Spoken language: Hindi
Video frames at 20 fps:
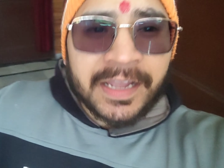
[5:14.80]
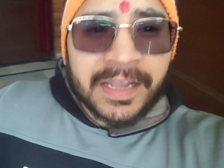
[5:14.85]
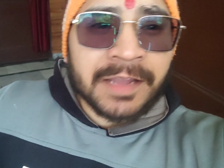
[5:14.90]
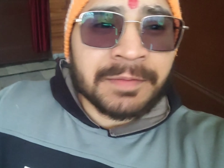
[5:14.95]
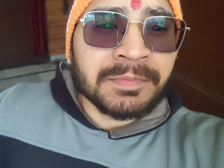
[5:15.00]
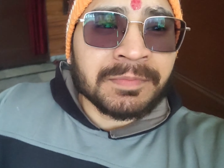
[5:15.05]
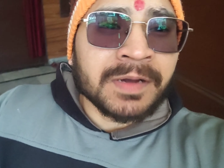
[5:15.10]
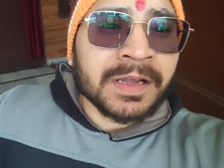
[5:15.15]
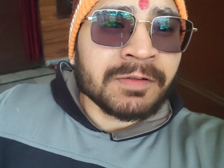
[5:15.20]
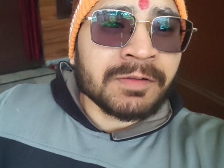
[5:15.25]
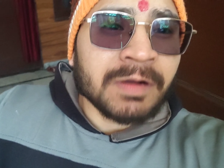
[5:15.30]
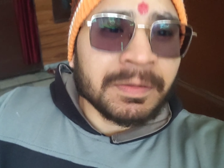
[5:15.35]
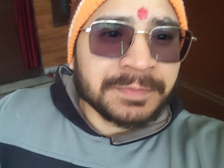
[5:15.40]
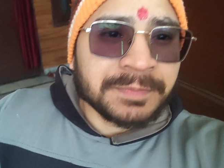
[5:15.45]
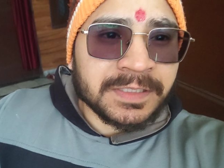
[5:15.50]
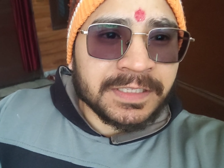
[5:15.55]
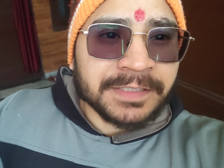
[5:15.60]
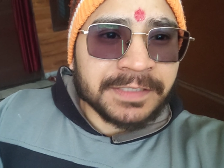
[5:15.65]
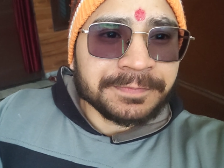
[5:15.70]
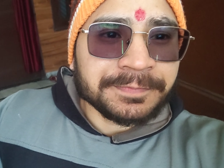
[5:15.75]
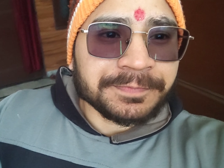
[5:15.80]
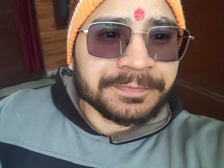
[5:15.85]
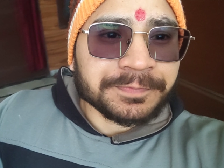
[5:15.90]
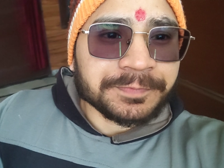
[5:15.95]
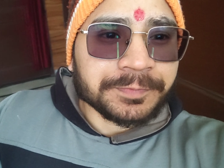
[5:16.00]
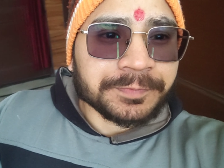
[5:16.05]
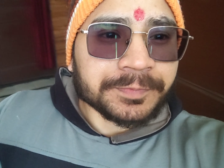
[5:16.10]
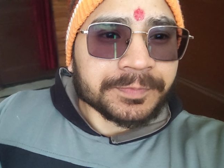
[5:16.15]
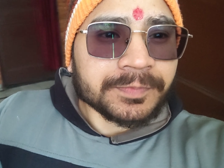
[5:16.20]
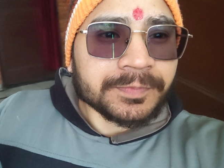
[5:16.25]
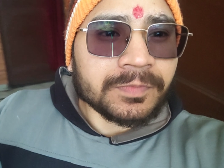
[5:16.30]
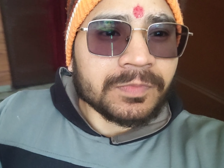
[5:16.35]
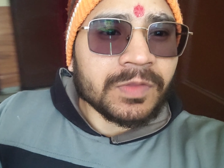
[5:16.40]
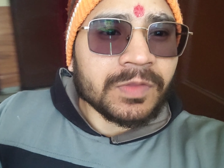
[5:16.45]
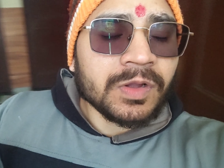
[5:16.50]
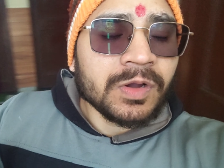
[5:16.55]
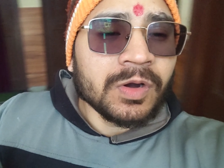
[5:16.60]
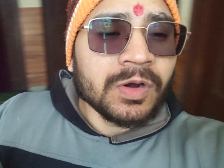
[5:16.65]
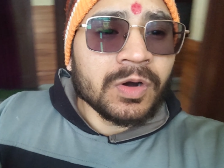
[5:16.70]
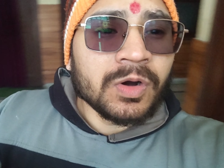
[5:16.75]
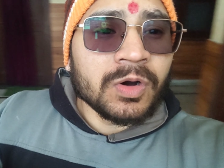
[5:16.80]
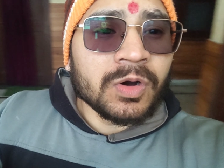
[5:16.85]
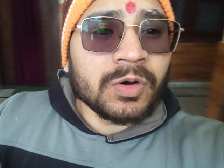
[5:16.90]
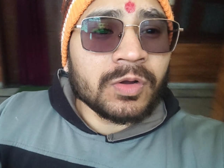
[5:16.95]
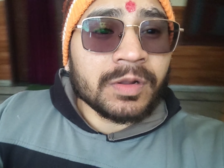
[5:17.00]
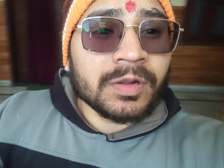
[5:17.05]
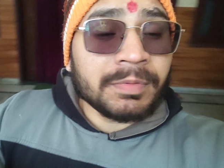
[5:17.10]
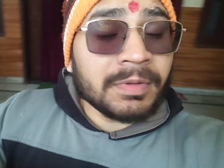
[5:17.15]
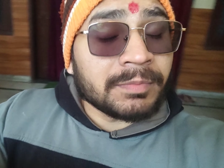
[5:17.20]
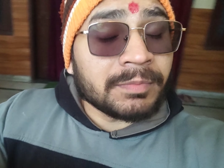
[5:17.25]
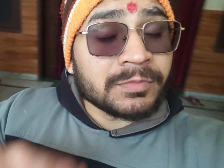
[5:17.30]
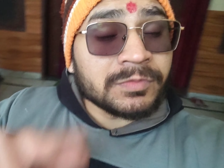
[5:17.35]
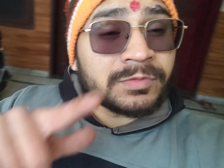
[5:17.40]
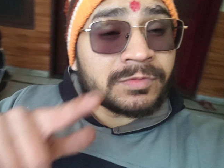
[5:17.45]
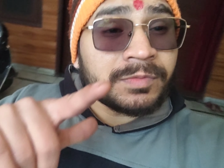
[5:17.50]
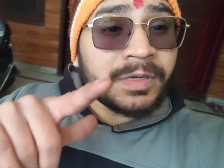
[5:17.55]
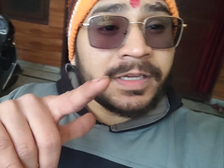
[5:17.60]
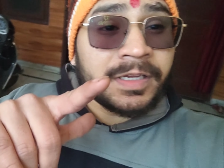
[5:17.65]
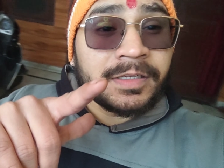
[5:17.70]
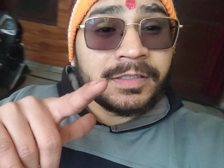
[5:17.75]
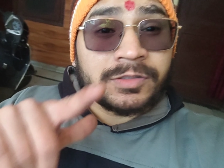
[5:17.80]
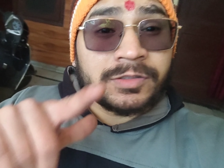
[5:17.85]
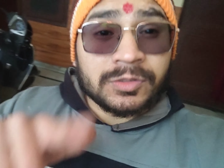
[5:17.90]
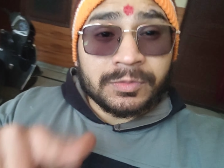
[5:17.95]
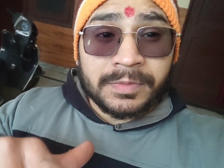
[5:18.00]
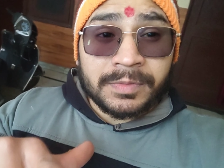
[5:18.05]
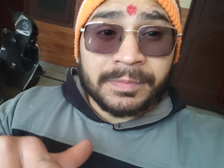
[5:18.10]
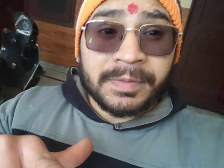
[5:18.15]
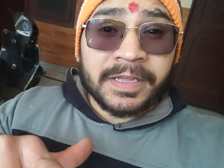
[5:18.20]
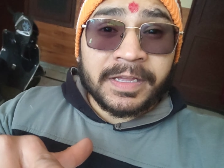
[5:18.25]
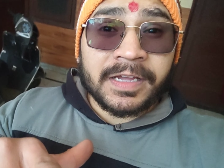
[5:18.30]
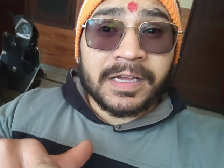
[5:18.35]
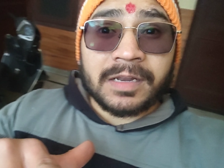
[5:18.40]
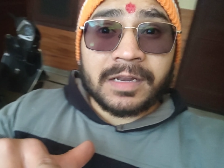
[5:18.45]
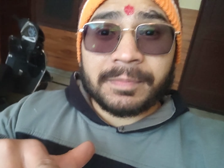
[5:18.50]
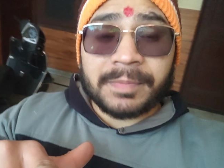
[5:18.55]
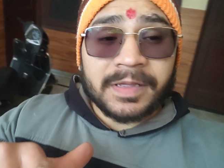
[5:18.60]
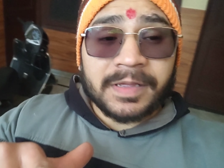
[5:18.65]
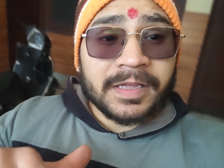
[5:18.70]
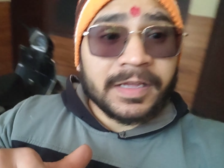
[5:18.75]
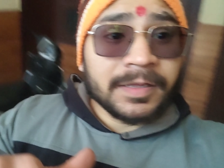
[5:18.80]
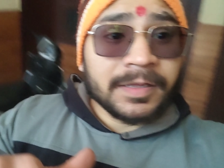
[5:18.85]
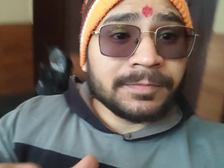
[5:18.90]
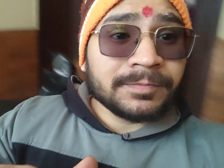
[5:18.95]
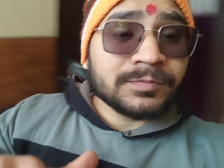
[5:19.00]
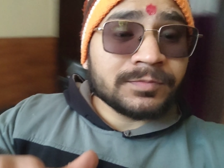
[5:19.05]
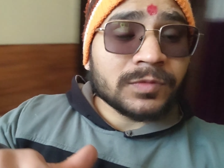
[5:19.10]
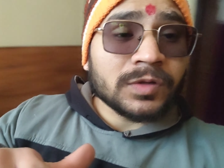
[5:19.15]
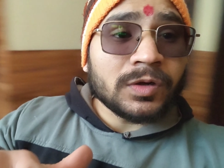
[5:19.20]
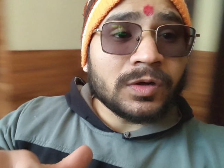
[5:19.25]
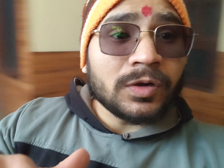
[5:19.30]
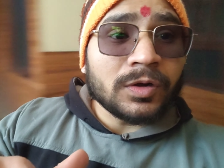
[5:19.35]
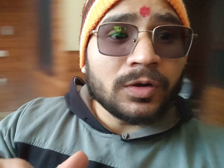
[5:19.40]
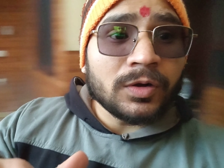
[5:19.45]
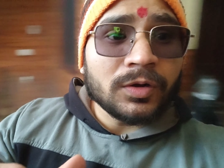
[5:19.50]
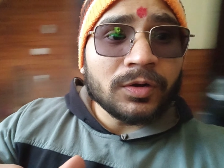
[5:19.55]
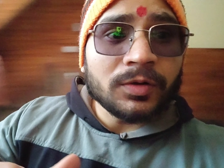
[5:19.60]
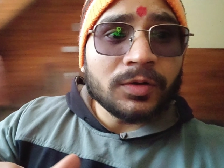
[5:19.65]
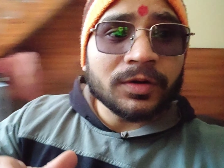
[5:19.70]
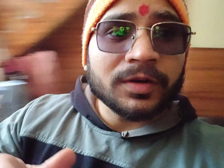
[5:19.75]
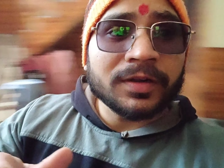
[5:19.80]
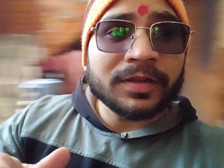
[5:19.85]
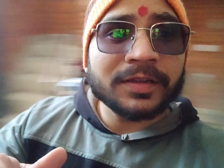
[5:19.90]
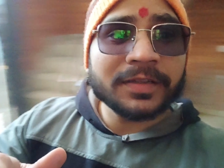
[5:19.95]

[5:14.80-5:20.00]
आ गए हम घर वापसी और अभी हम भाई सुमन भाई के घर पे हैं और